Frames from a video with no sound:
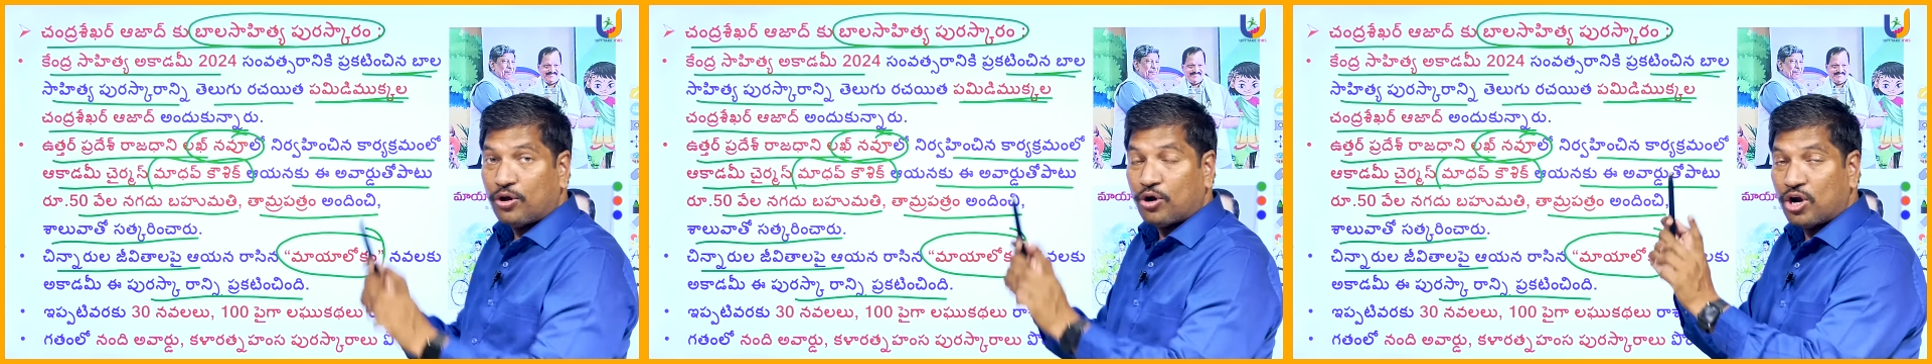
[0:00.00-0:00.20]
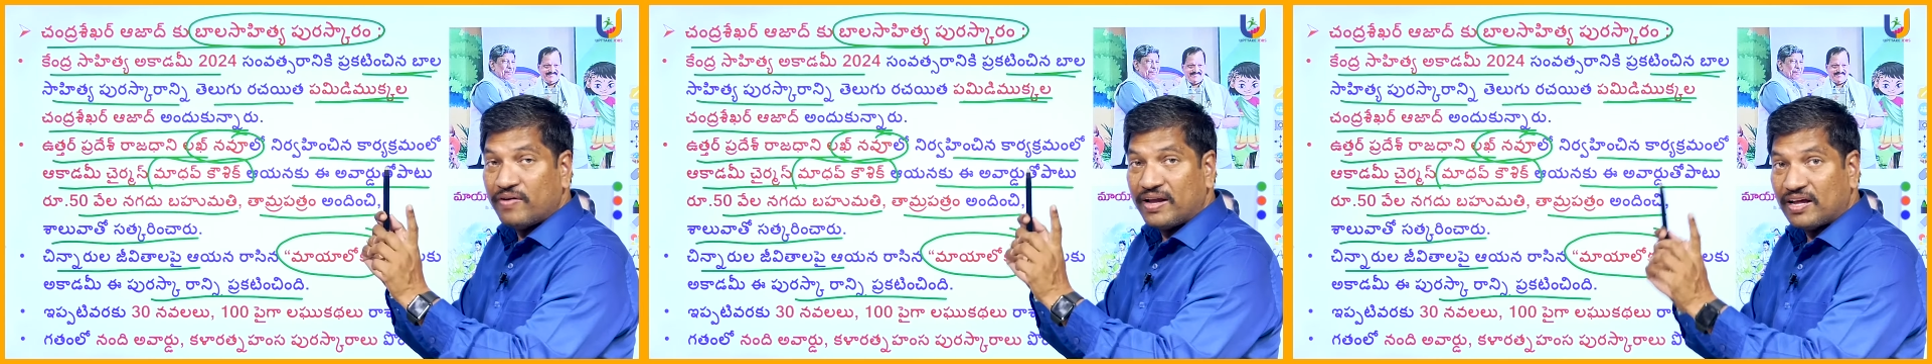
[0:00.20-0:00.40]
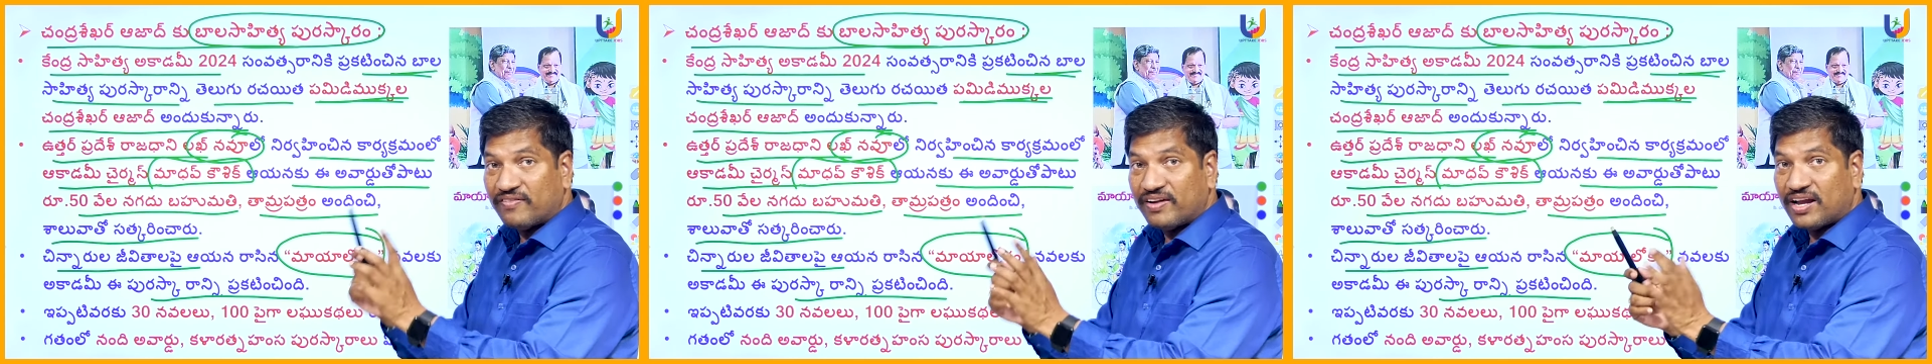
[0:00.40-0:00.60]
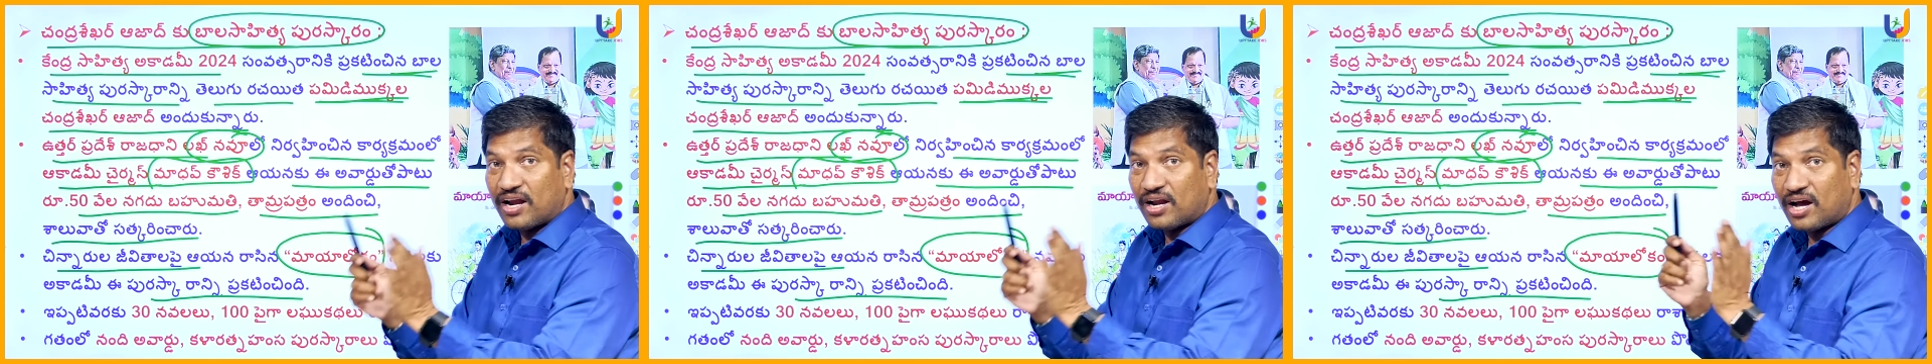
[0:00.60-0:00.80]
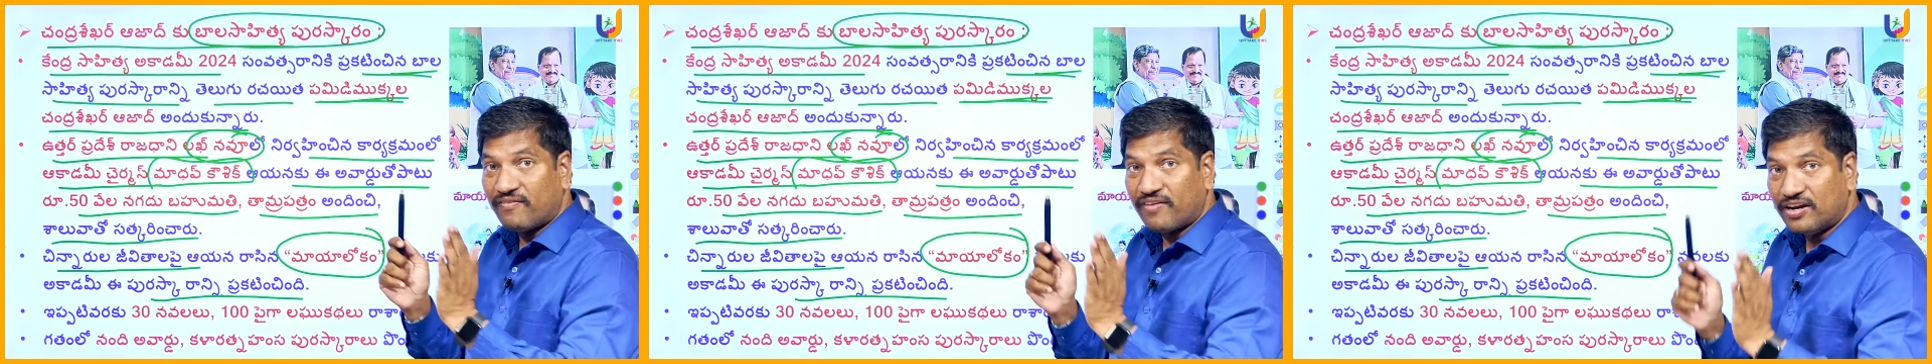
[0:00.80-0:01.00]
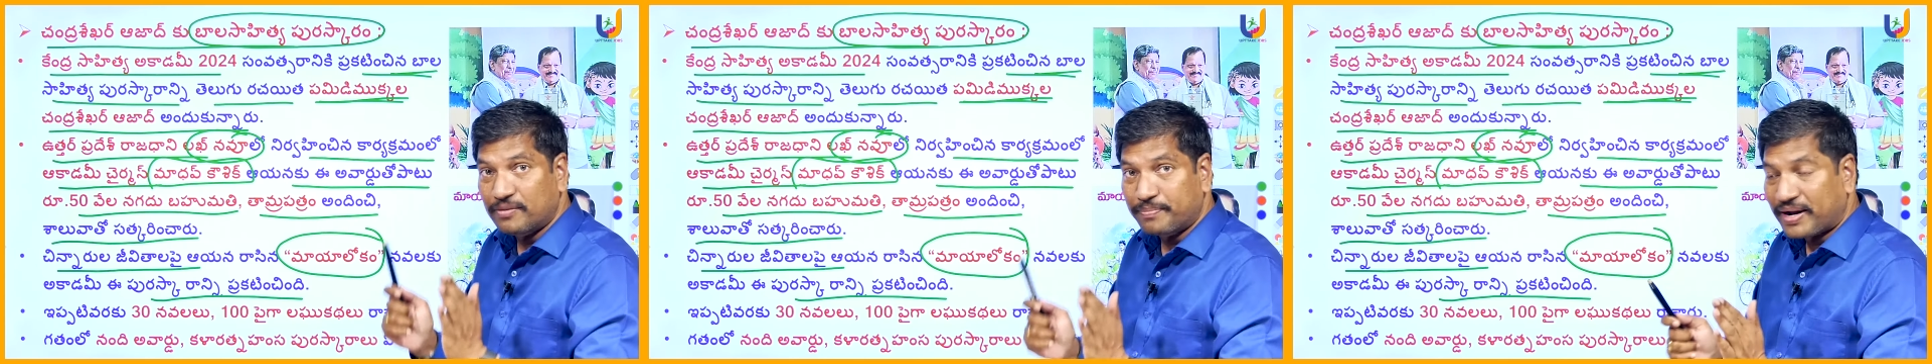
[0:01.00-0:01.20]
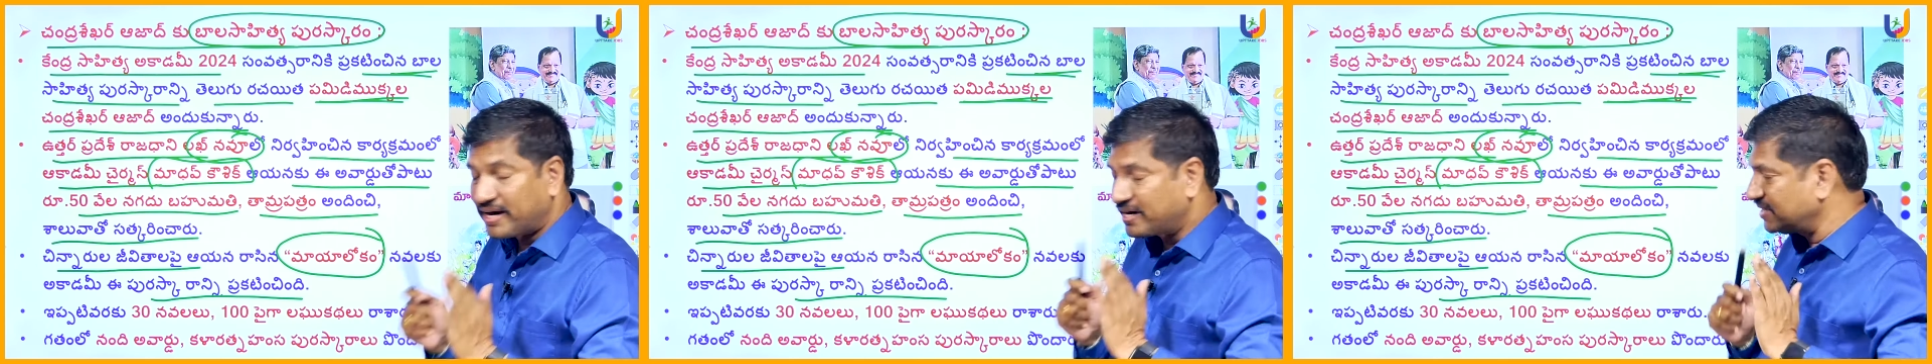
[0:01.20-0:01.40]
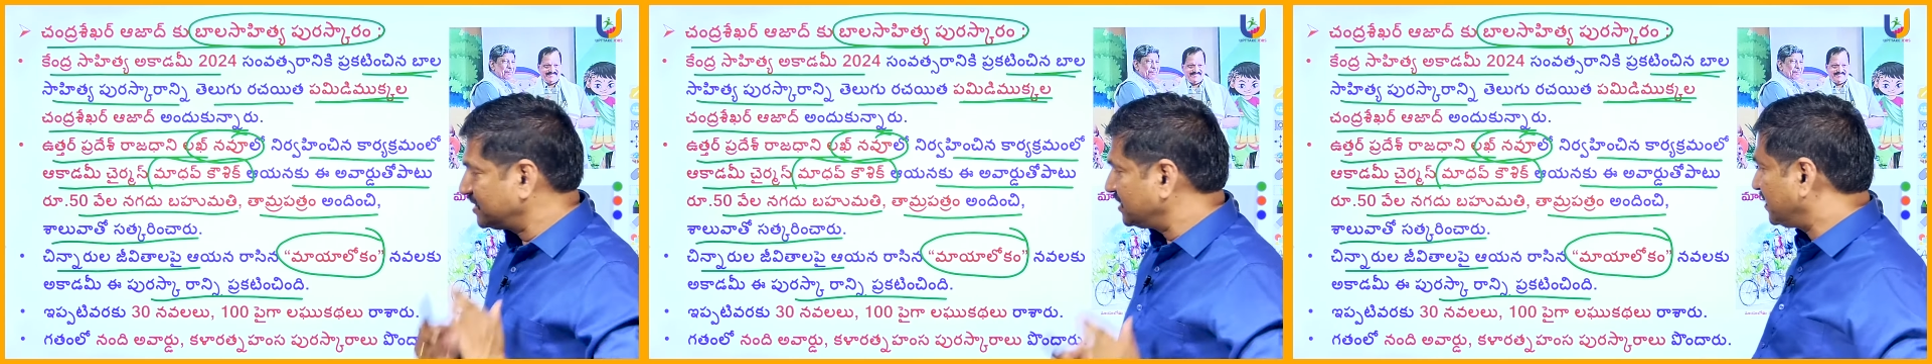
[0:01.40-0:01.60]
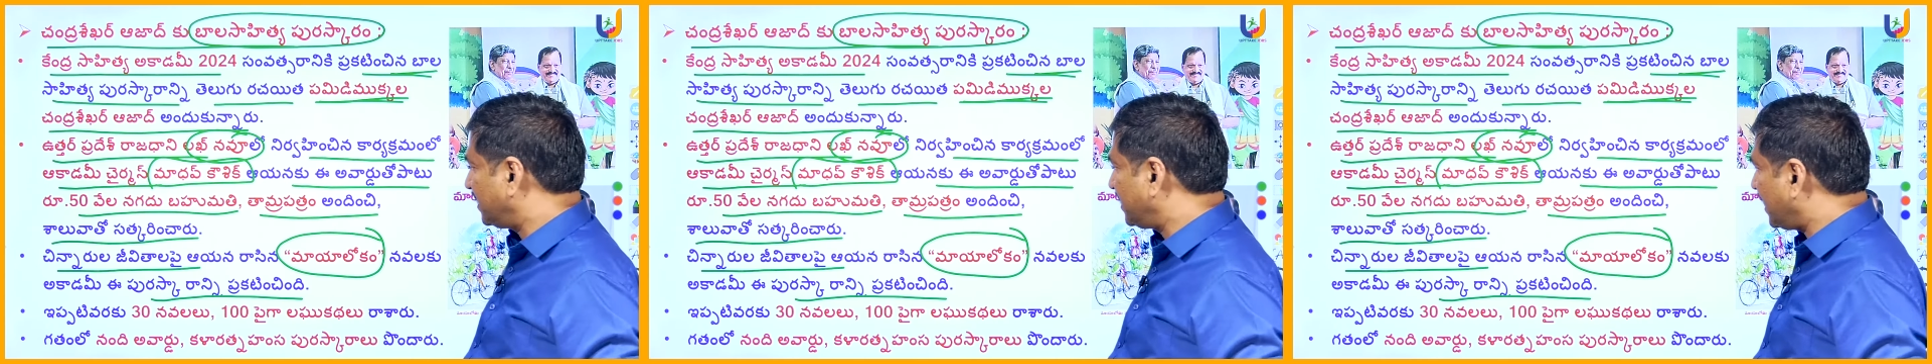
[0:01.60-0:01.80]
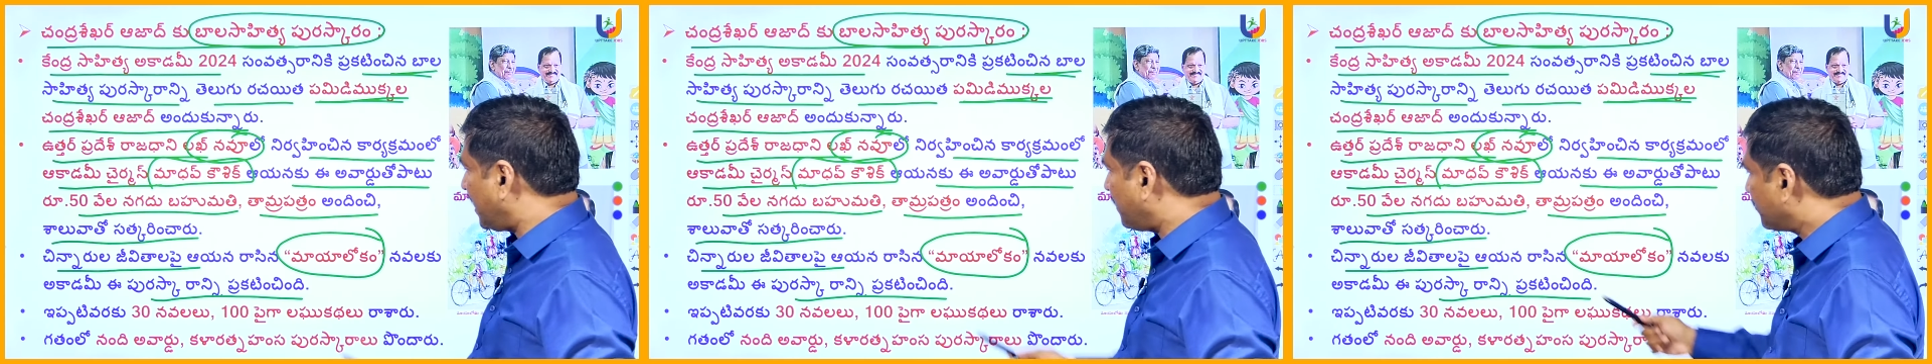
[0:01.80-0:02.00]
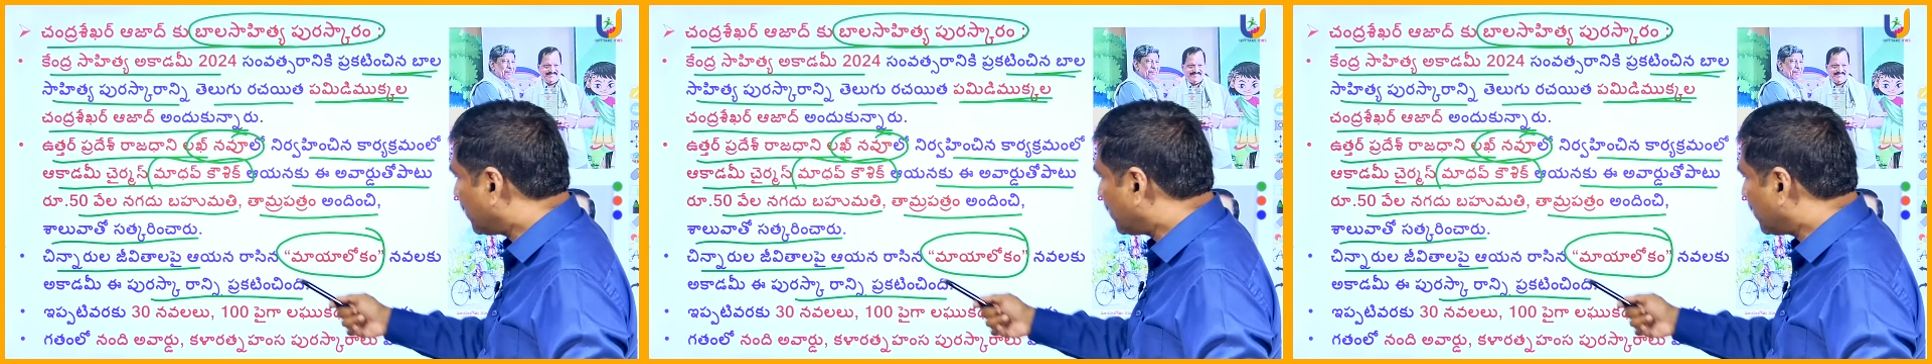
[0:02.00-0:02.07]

రెండు వేల ఇరవై నాలుగు అవార్డు ప్రకటించిందంటే